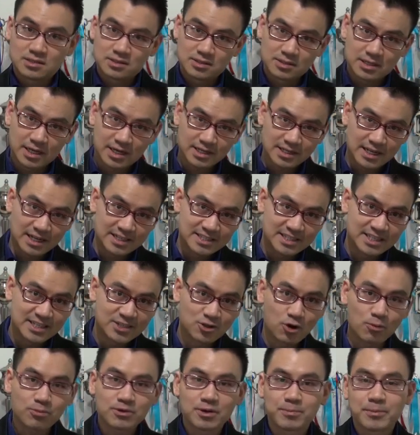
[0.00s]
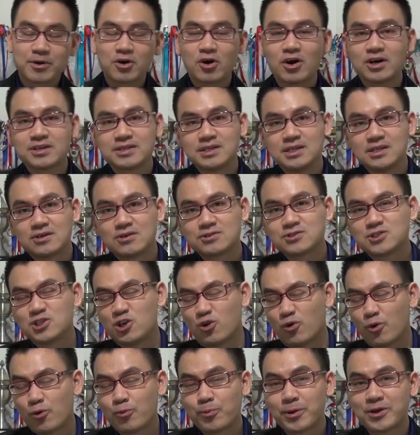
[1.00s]
ในขณะที่งบยังไม่ค่อยดีก็ถือ
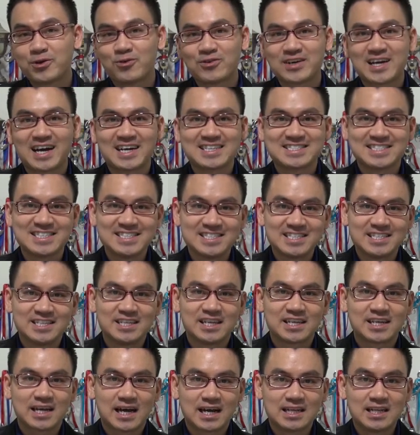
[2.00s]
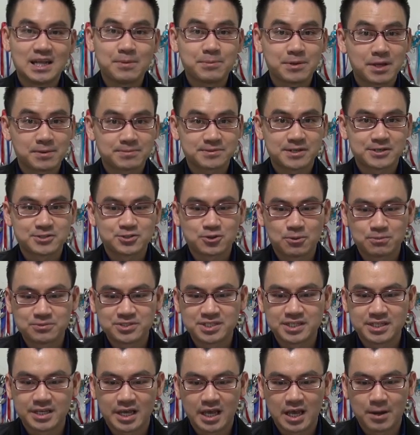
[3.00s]
ว่าเป็นโอกาสที่ดีในการเริ่มเก็บสะสม
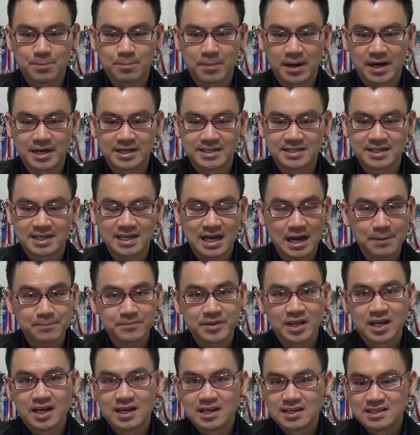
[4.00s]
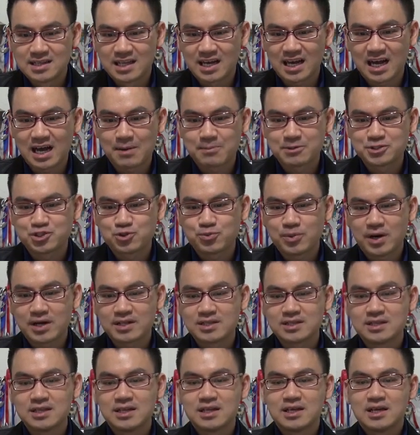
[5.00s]
CK ไปนะครับ ราคาปัจจุบัน
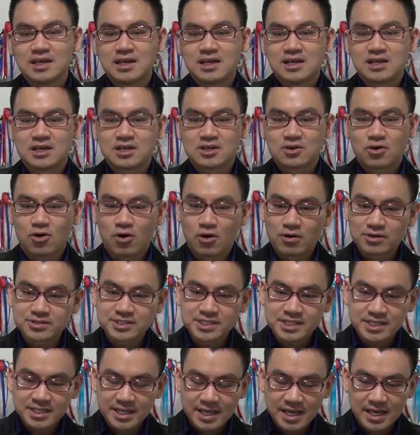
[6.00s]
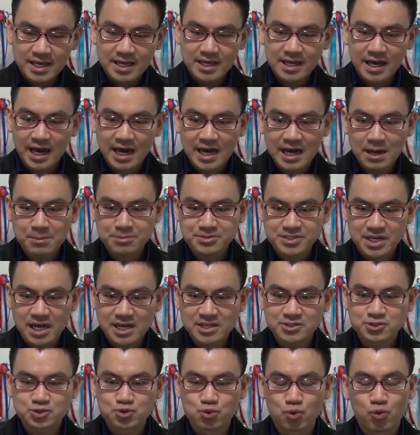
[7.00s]
ของ CK ให้อัพไซ
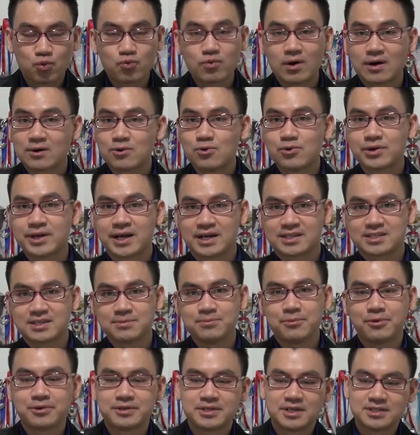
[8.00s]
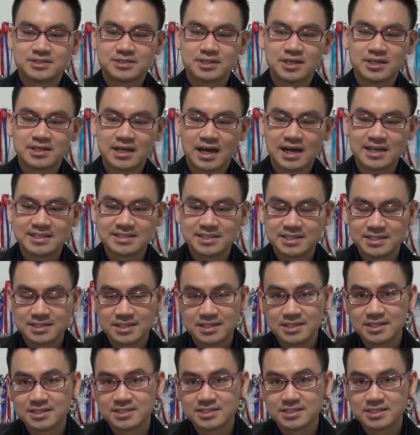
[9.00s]
ด์สูงกว่าคู่แข่งทั้งหมดอย่างเช่น ITD
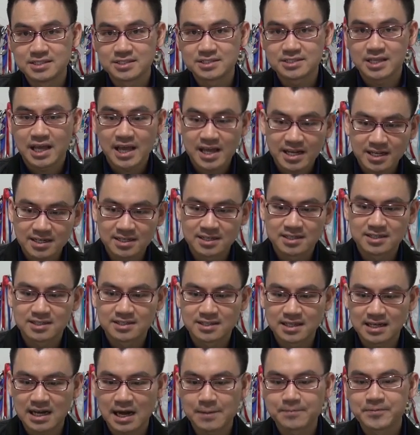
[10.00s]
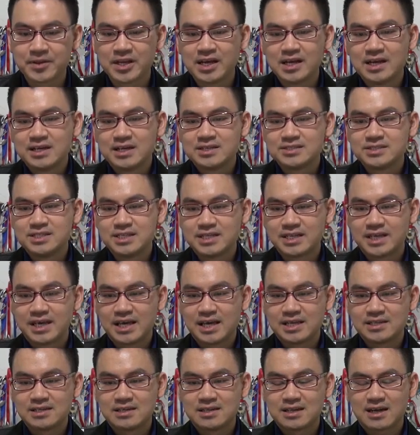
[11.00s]
Stack นะครับCK
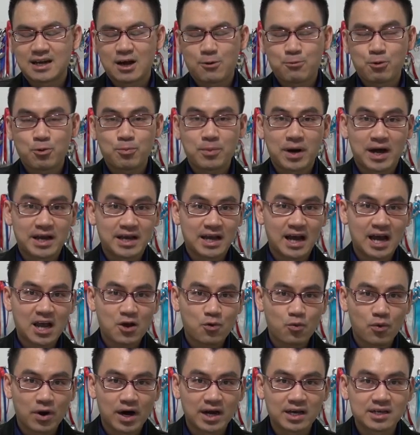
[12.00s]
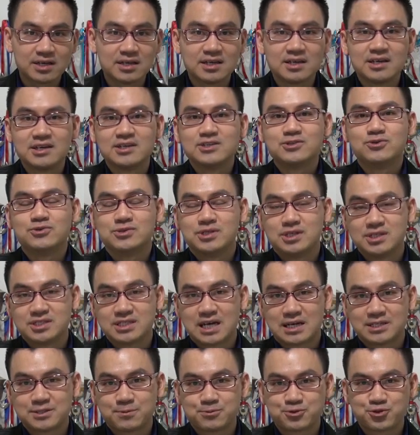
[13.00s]
เนี่ยนะครับเป้าหมายให้ไว้อยู่ที่
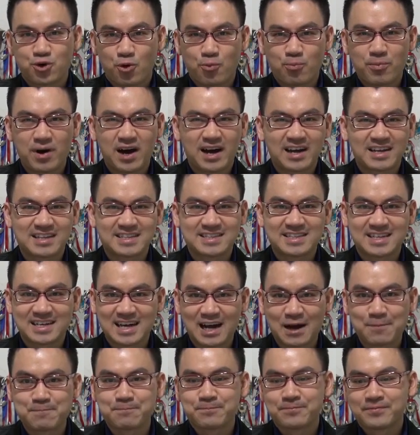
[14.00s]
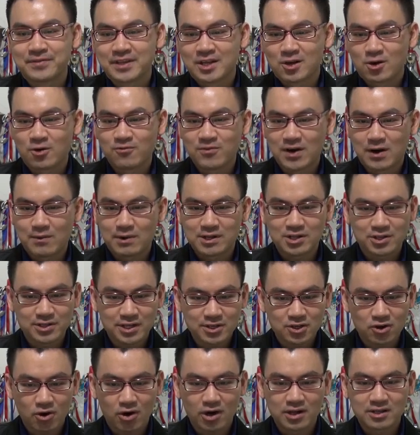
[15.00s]
32 บาทนะครับก็ฝากไว้เท่า
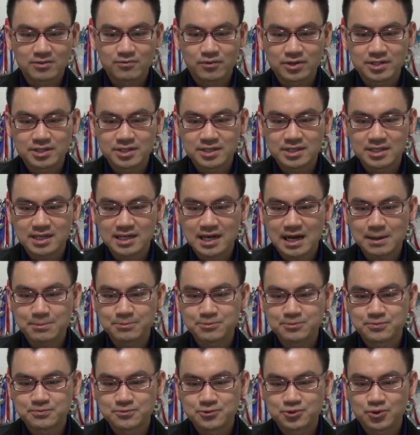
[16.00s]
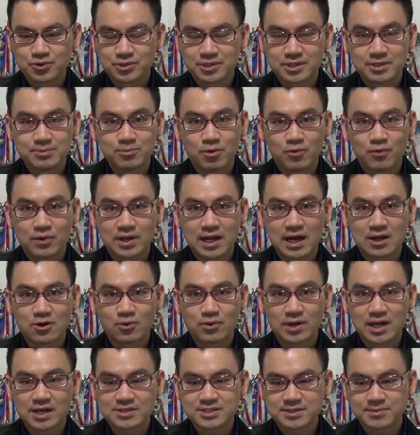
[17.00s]
นี้ก่อนวันนี้นะครับช่วงนี้หมดเวลาล
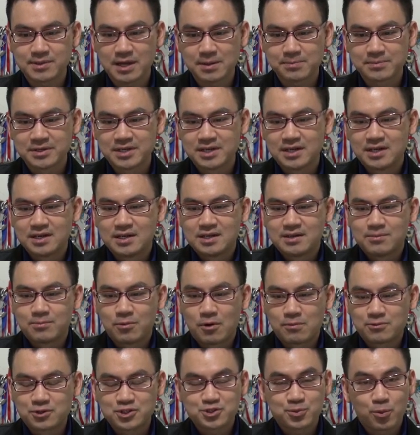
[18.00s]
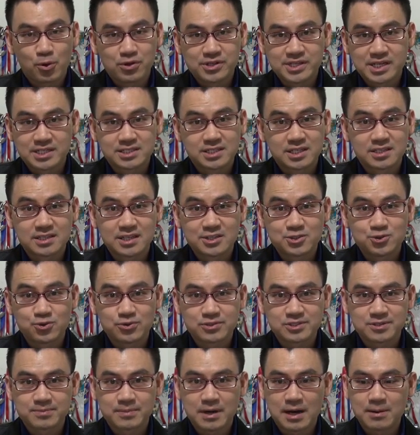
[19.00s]
งแล้วสำหรับผมยศพลแสงนินในช่วง
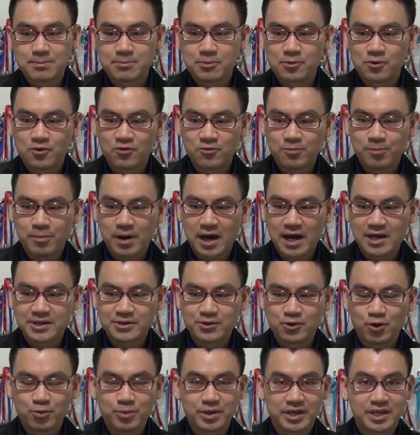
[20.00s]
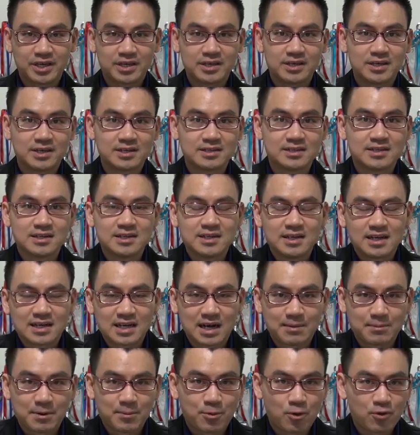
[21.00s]
Smart Move by UOB k i ฮ n ก
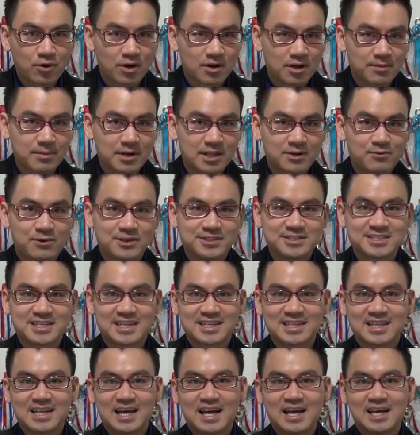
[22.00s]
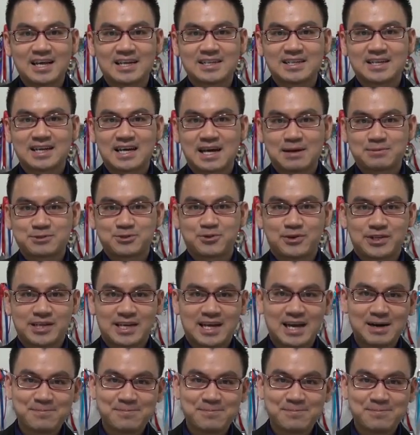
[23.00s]
ลับมาพบกันได้ใหม่ในวันจันทร์หน้านะครับ สวัส